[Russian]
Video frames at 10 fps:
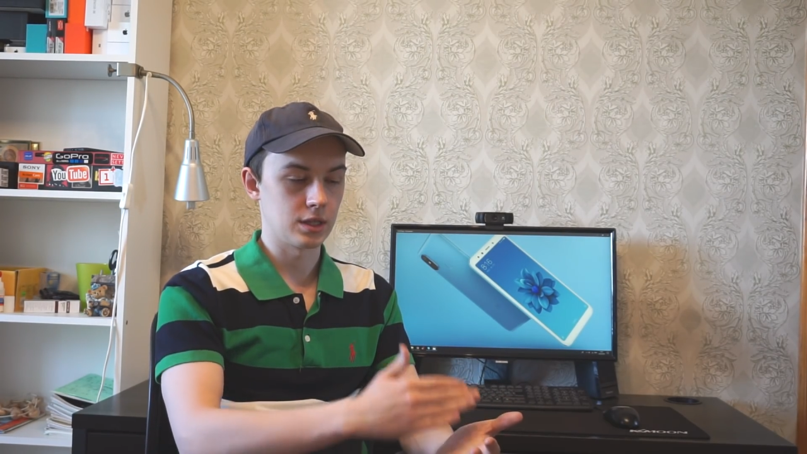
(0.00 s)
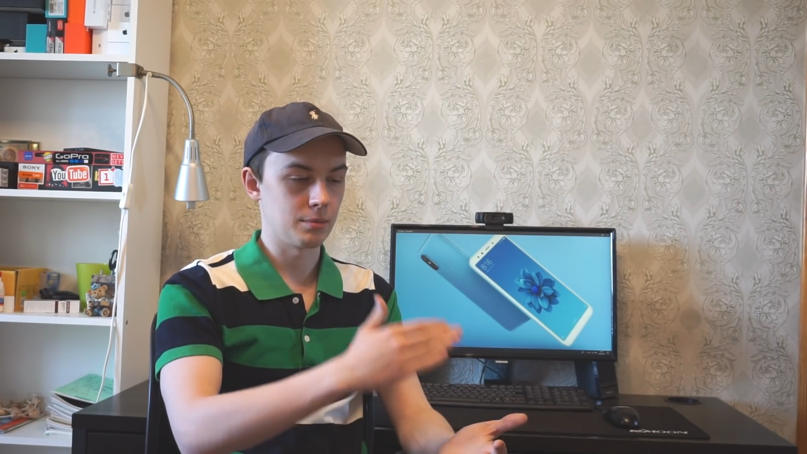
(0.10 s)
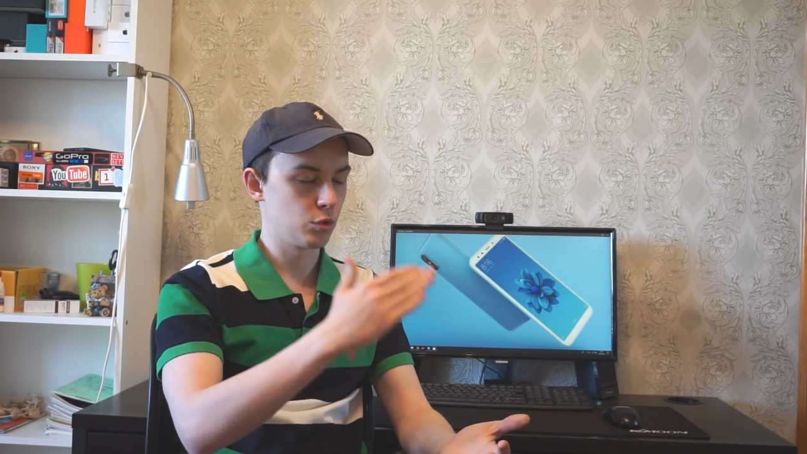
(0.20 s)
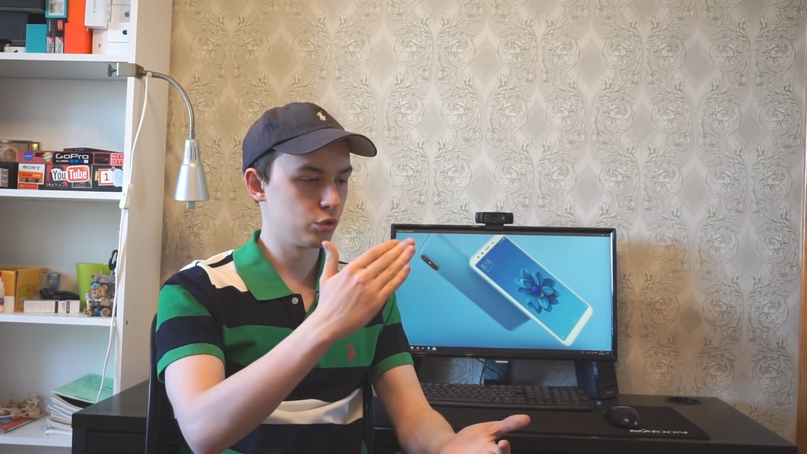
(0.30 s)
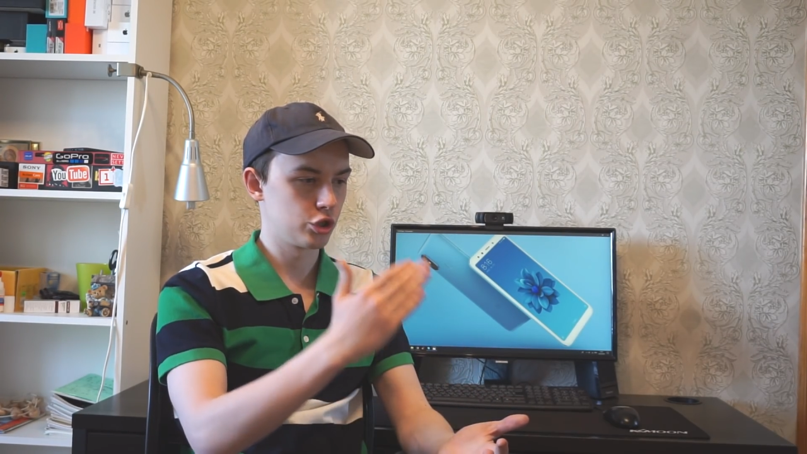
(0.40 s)

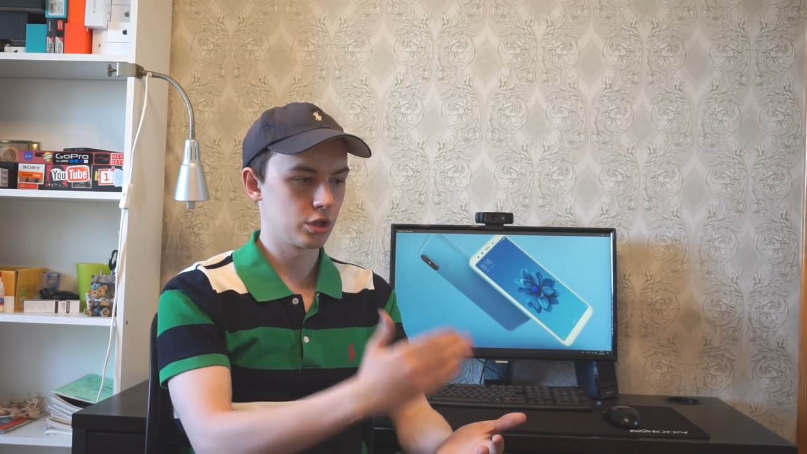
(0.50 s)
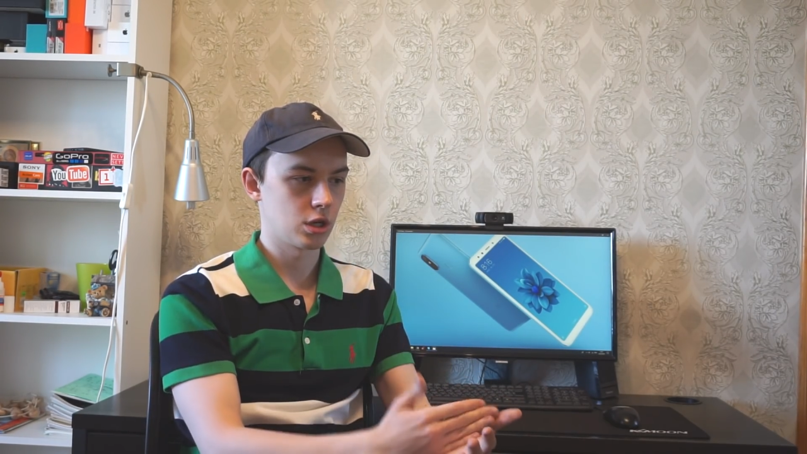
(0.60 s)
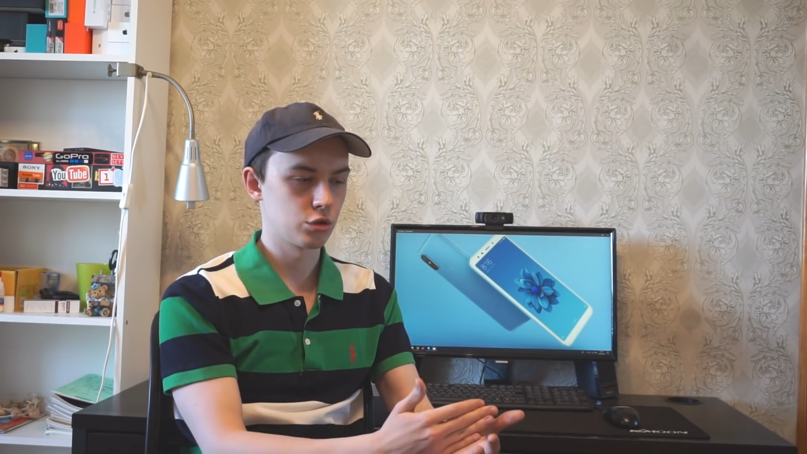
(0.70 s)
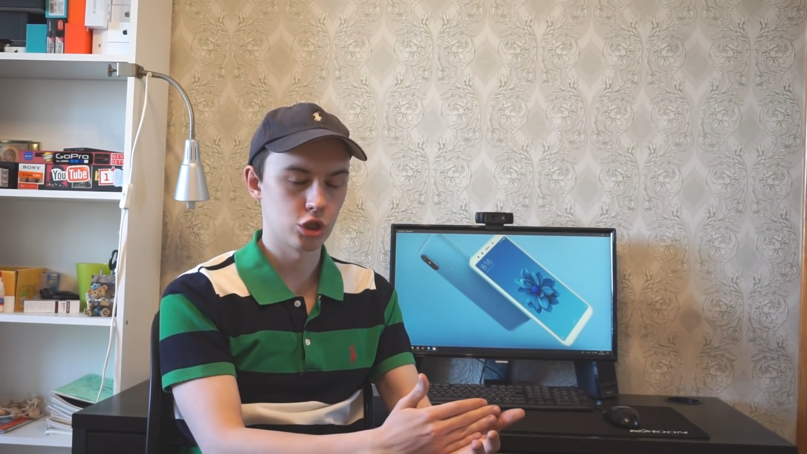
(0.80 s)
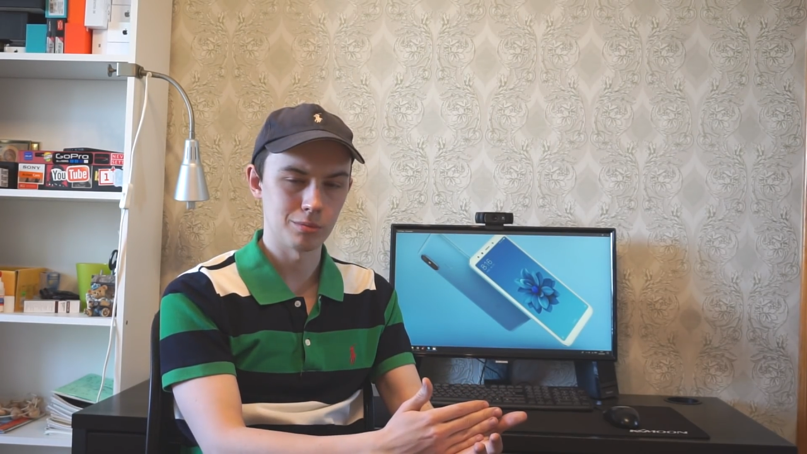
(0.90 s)
там очень
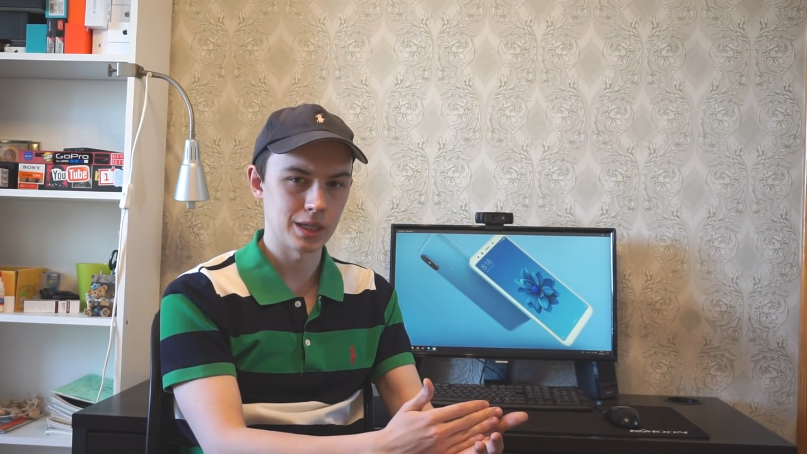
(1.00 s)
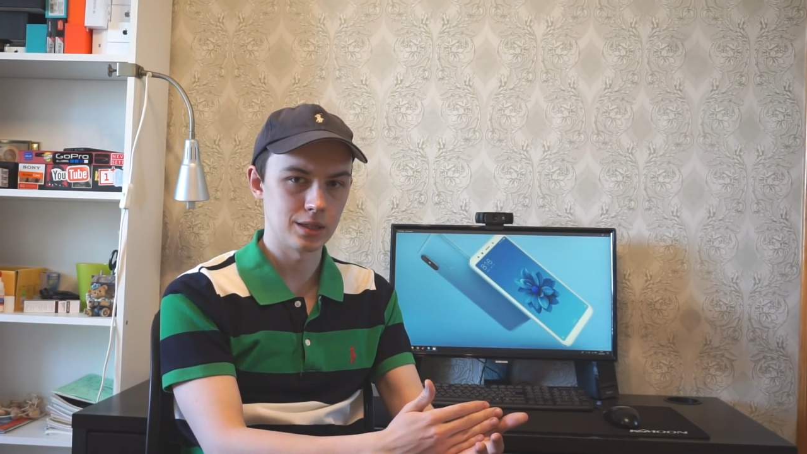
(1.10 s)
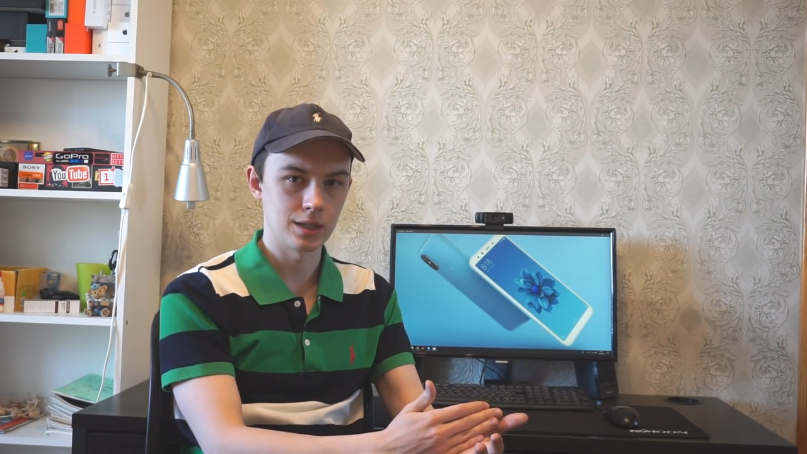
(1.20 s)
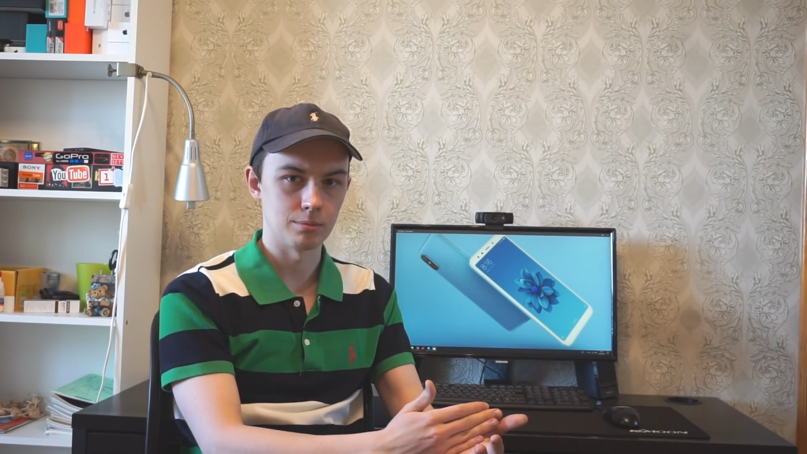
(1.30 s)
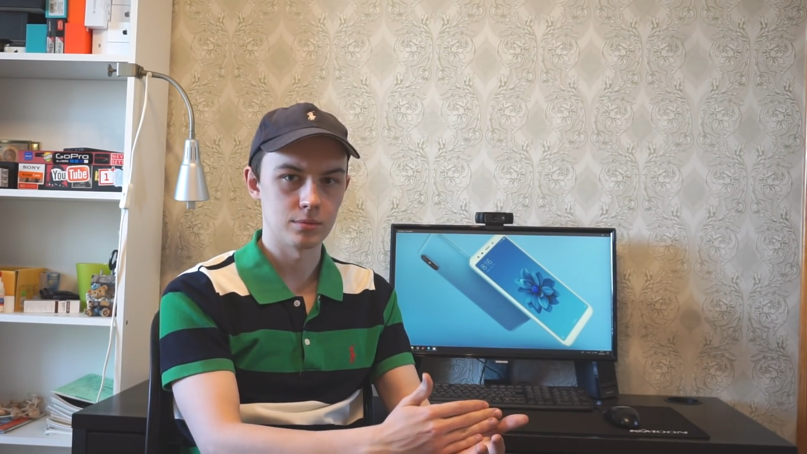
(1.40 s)
хороший
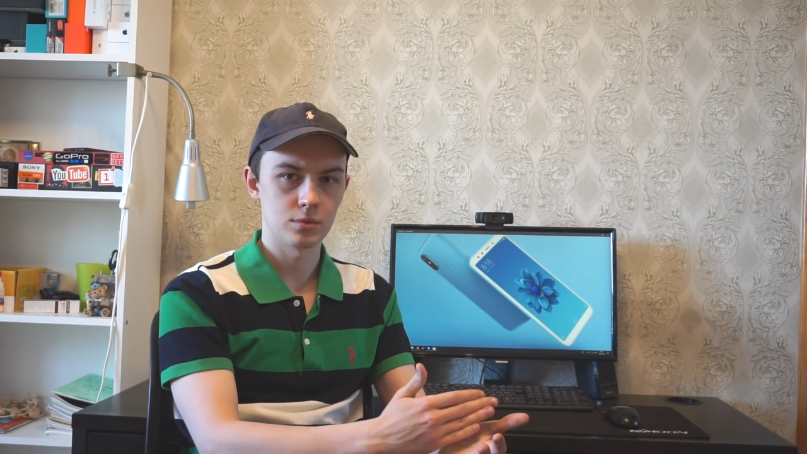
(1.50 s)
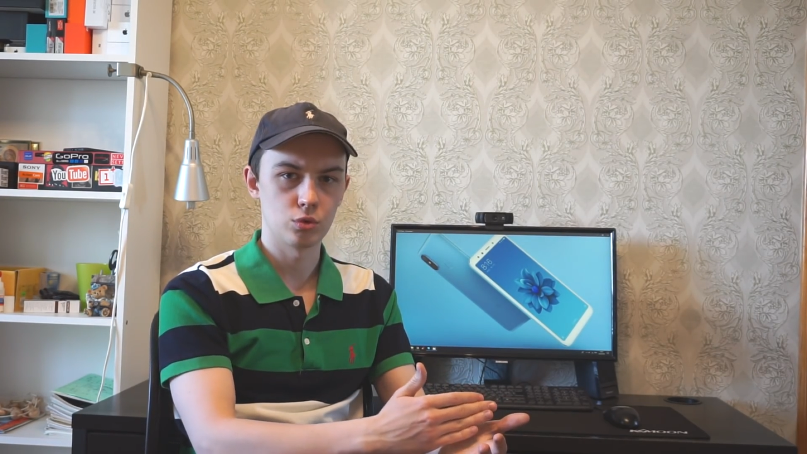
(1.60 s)
модем,